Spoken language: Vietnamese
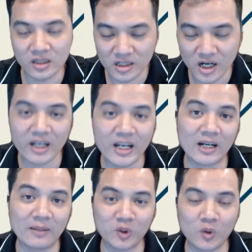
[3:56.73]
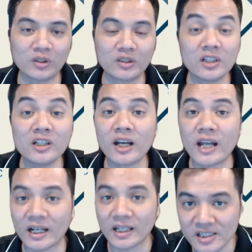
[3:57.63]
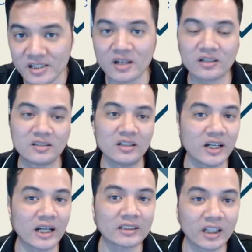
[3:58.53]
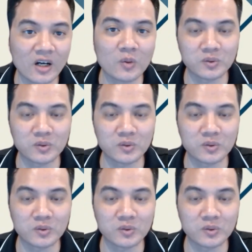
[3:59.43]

những người đang làm tốt, những người đang đi trước, những người đang thành